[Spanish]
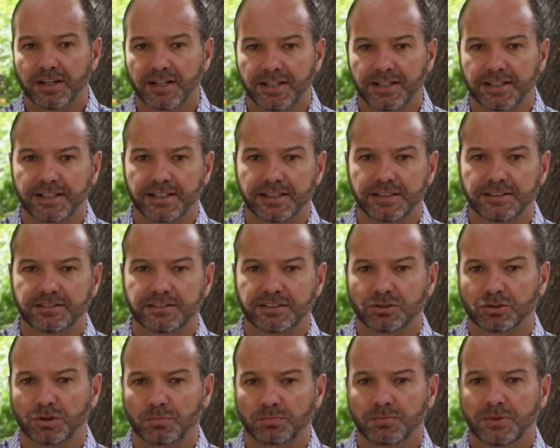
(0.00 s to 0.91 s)
Eh,
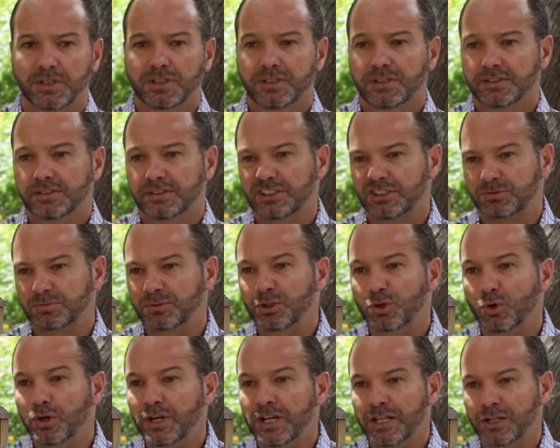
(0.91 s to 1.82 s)
insisto,
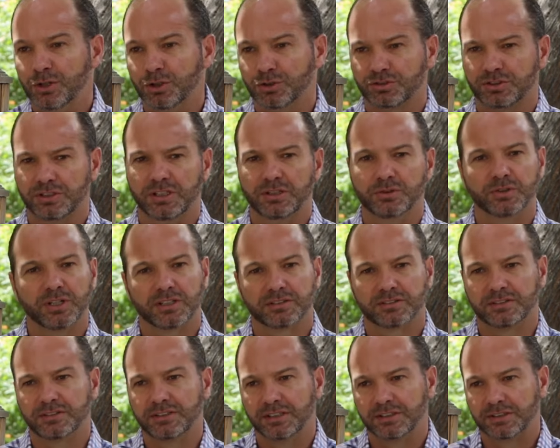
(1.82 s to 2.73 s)
disminuidos y en,
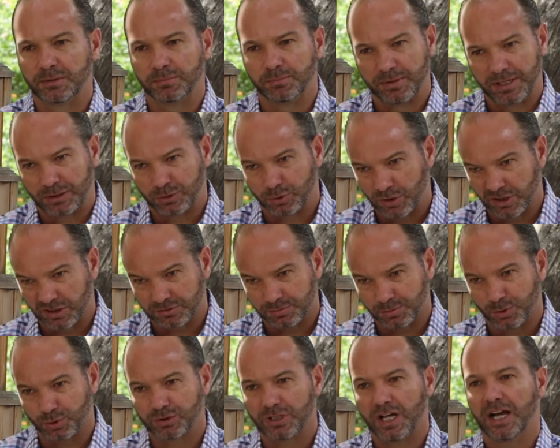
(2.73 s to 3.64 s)
una, y en temperaturas
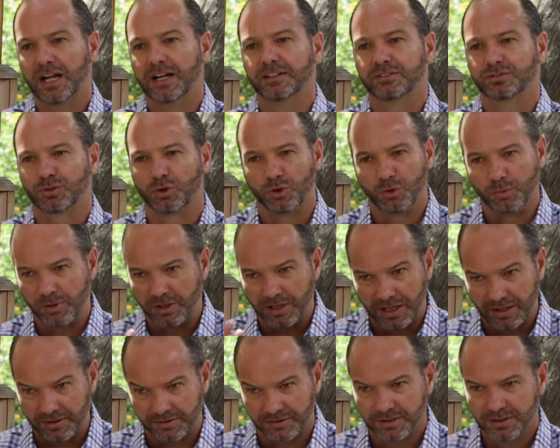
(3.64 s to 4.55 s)
brutales, con
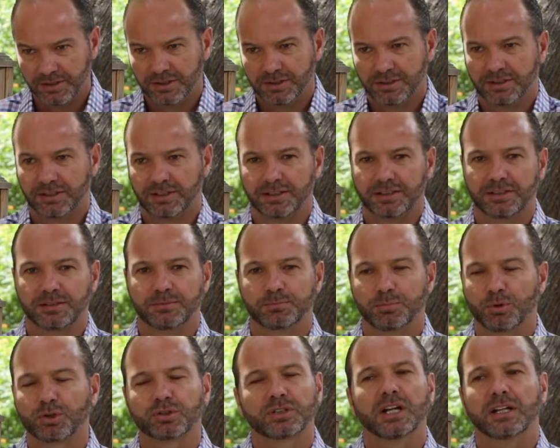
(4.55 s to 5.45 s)
humedad eh,
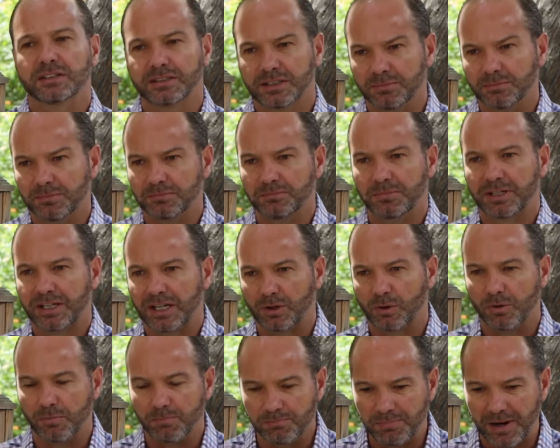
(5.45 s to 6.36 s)
importante,
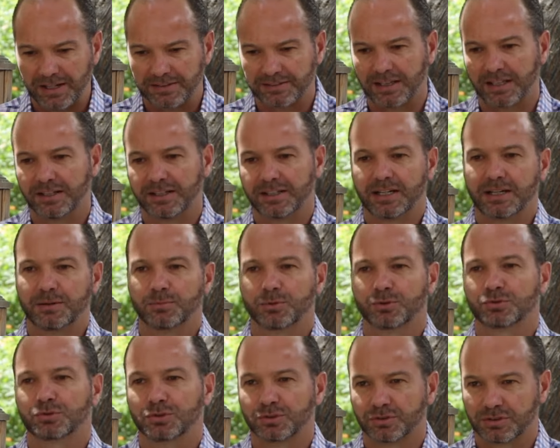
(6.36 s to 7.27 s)
México empata,
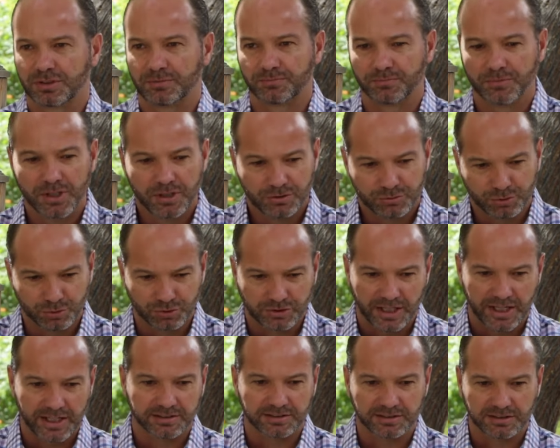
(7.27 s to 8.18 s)
digamos, sea, sus
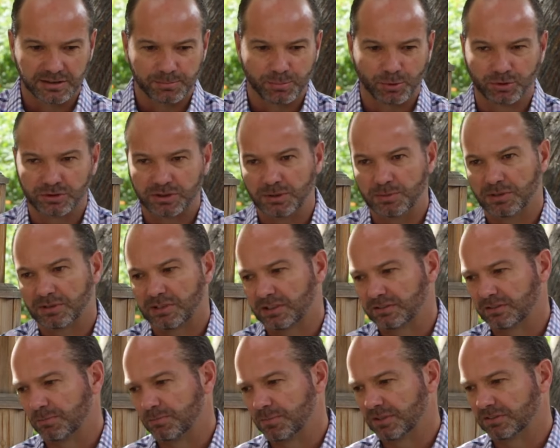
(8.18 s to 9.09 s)
carencias deportivas
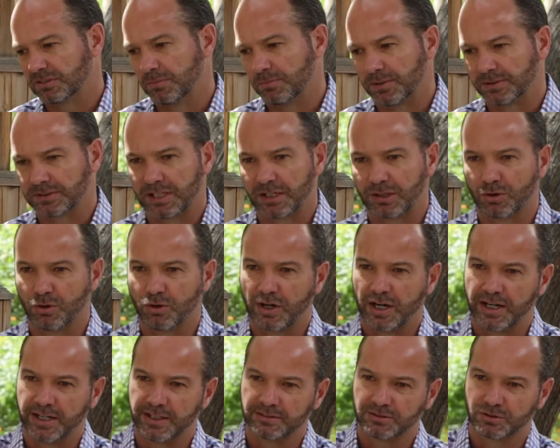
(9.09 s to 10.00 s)
las empieza a empatar con,
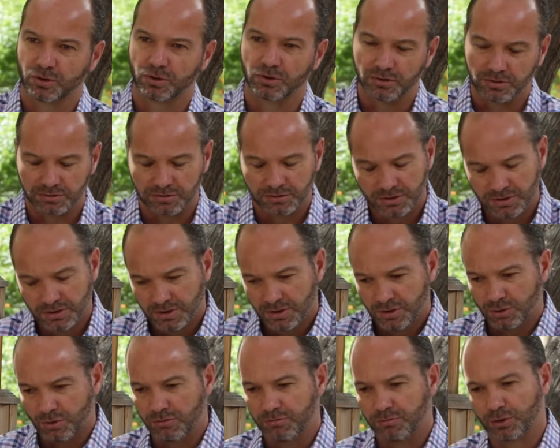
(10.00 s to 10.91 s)

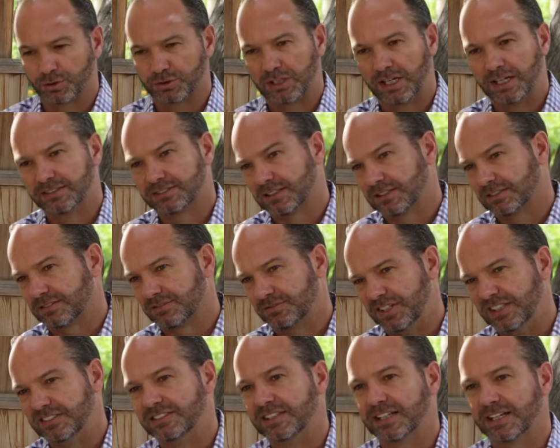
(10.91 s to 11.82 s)
con, fortalezas
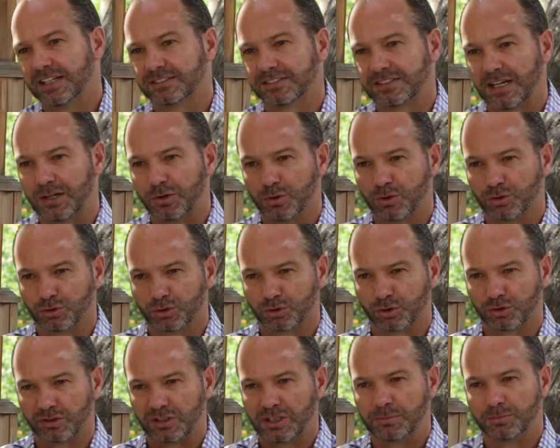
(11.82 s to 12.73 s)
físicas que algunos
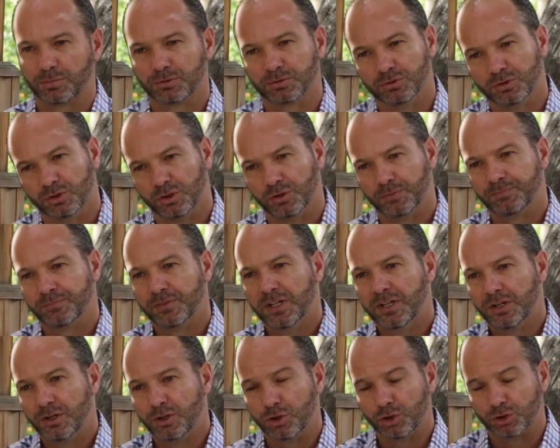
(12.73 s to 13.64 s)
otros equipos no,
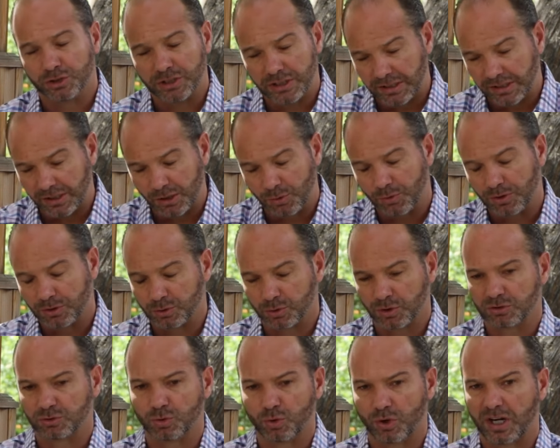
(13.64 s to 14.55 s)
no tienen en
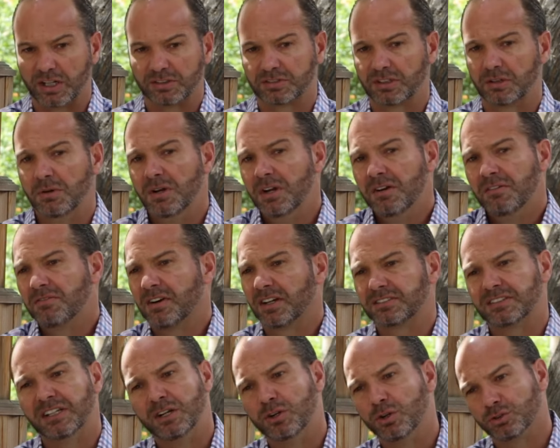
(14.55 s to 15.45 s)
cuanto a su raza.
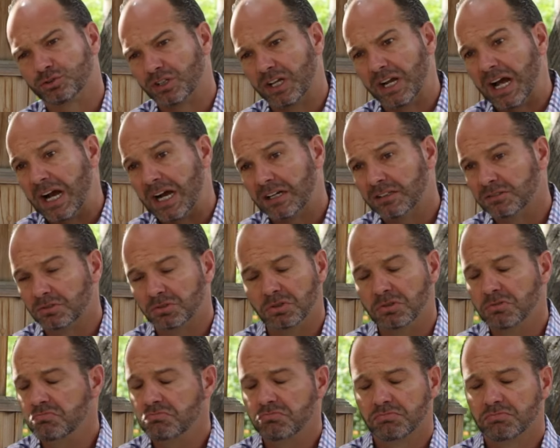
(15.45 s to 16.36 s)
Fácil no será,
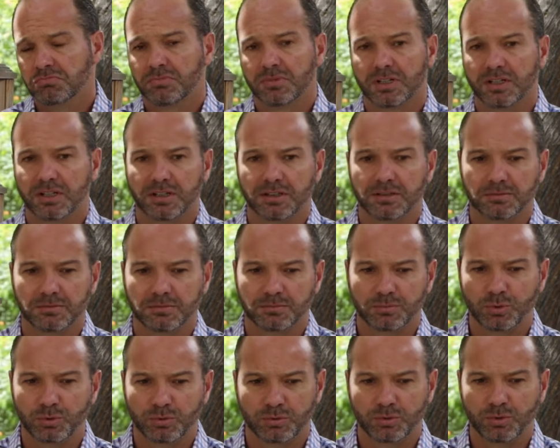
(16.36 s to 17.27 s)
eh,
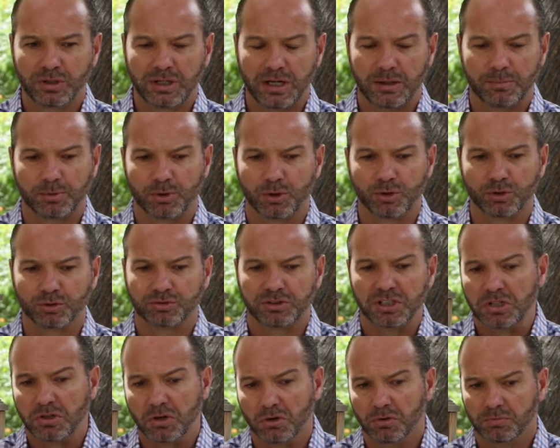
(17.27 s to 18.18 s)
nunca
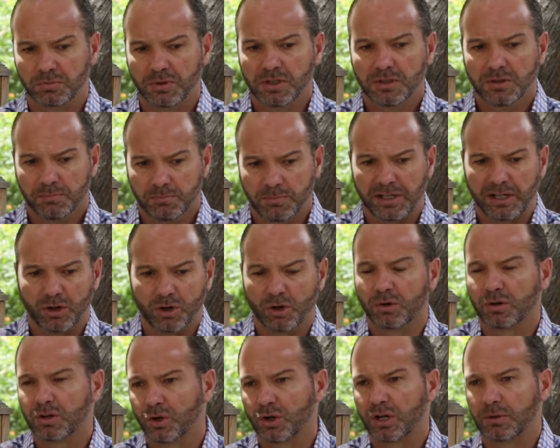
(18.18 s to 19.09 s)
pronostico.
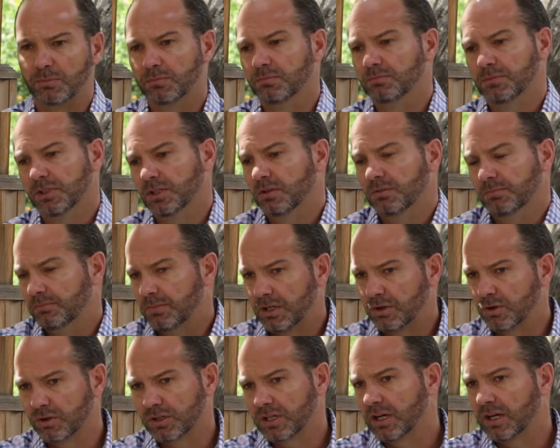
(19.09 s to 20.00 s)
México creo que digo
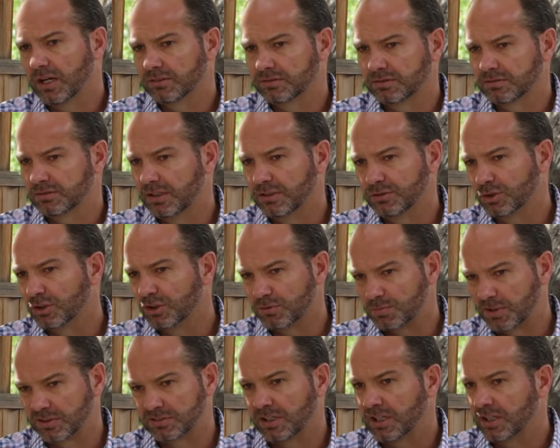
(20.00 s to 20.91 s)
mejor que las
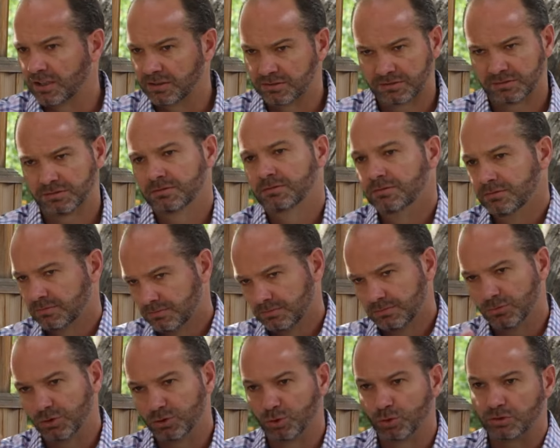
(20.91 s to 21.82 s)
ediciones pasadas.
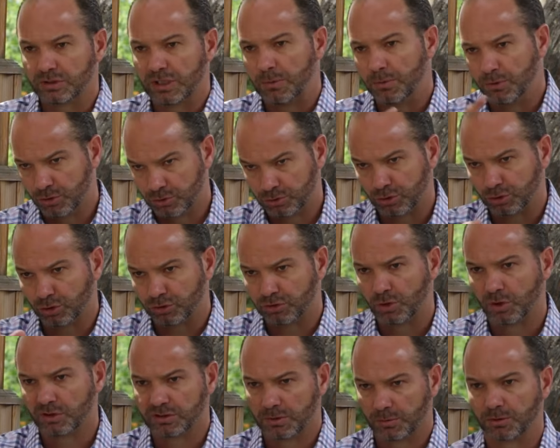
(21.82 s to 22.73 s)
Nos juntamos
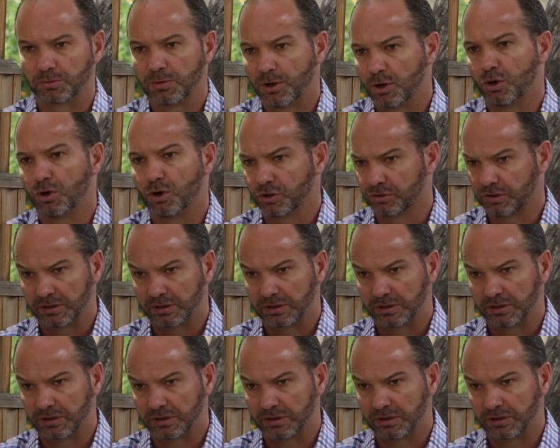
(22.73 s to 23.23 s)
nosotros y lo hacemos mejor.